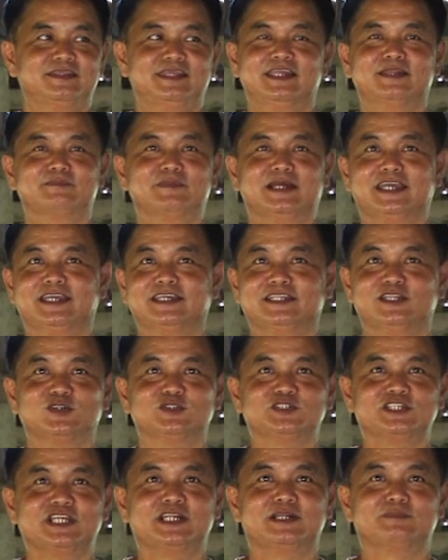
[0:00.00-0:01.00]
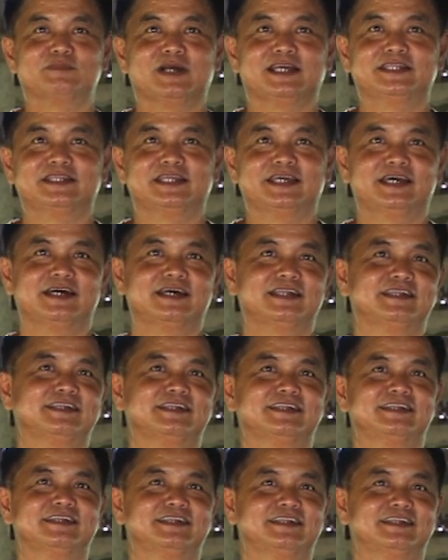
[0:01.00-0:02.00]
hindi naman yung itlog sa'yo na maganda yan.
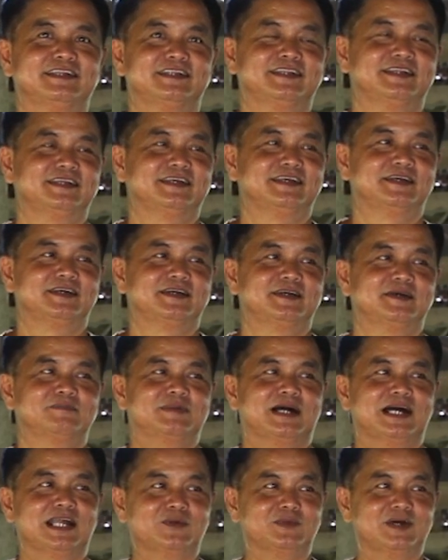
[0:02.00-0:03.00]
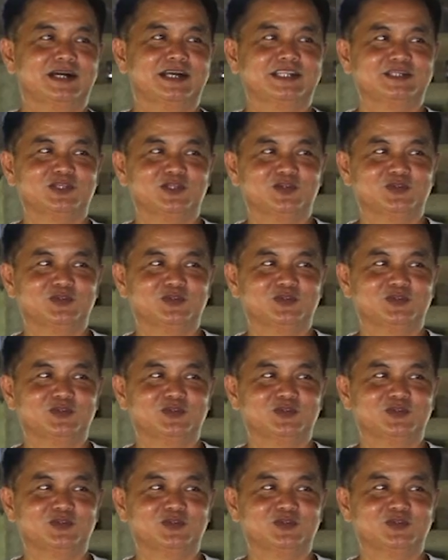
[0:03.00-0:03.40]
Pangalawa, ang